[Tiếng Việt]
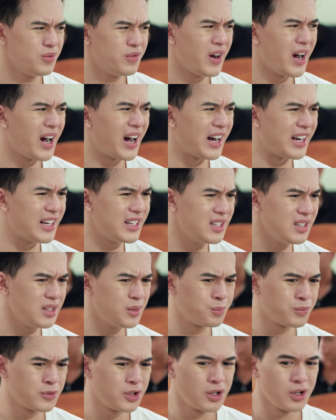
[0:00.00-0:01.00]
phải
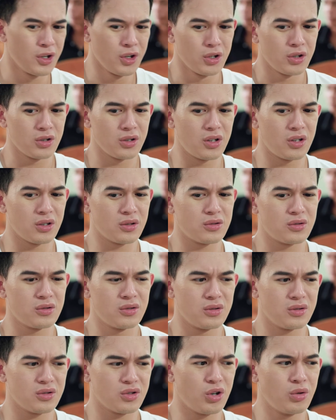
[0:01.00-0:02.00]
à,
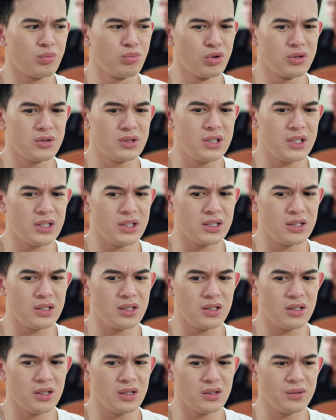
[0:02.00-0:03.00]
con muốn chị
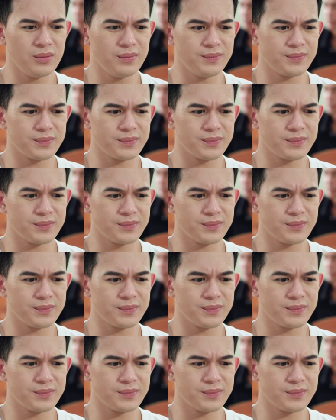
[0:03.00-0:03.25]
ý ờ,